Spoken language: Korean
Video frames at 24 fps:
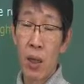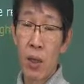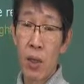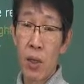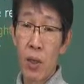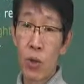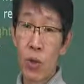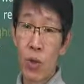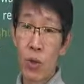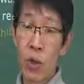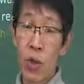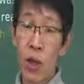
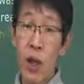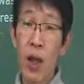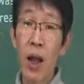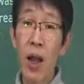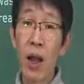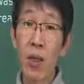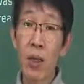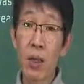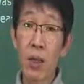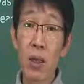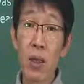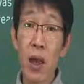그래서
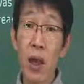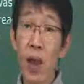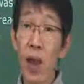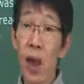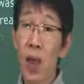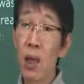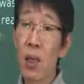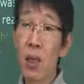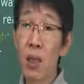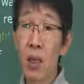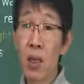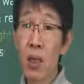하드냐
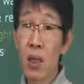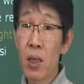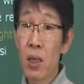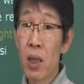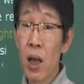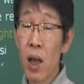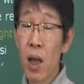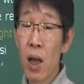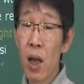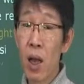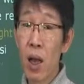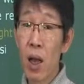
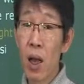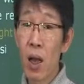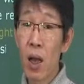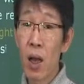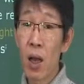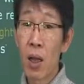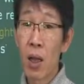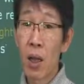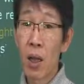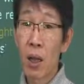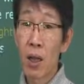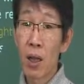하들리냐
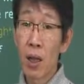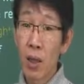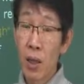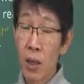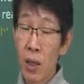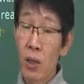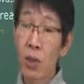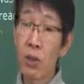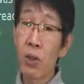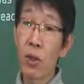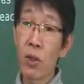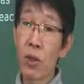
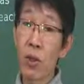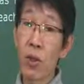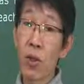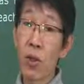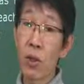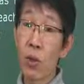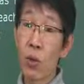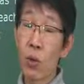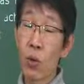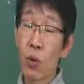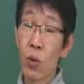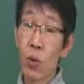이런
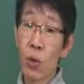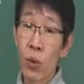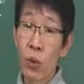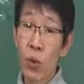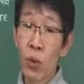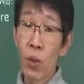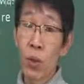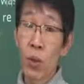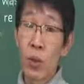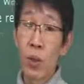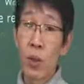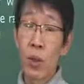형태는 또
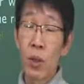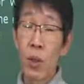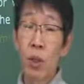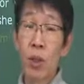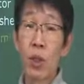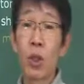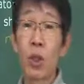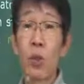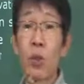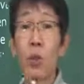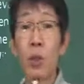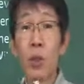그
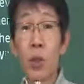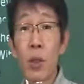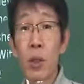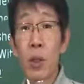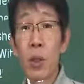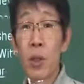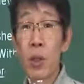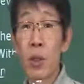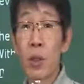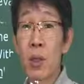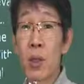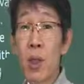쉬운
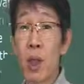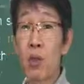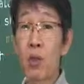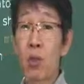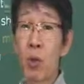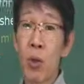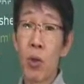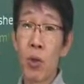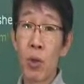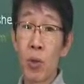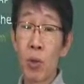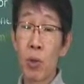형태에서는 자주
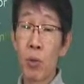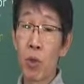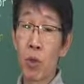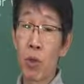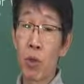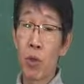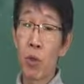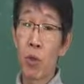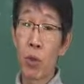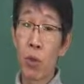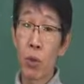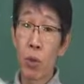나오기 때문에
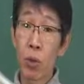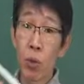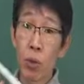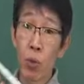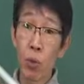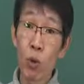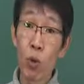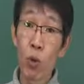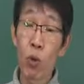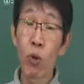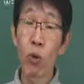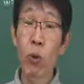그것도
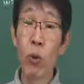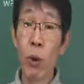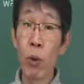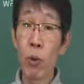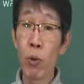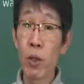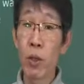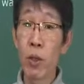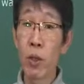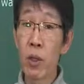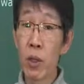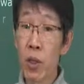기본적으로
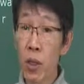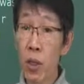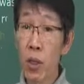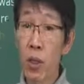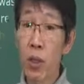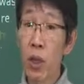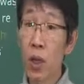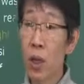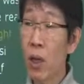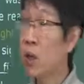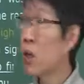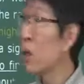외워져 있어야
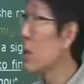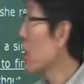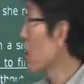된다 하는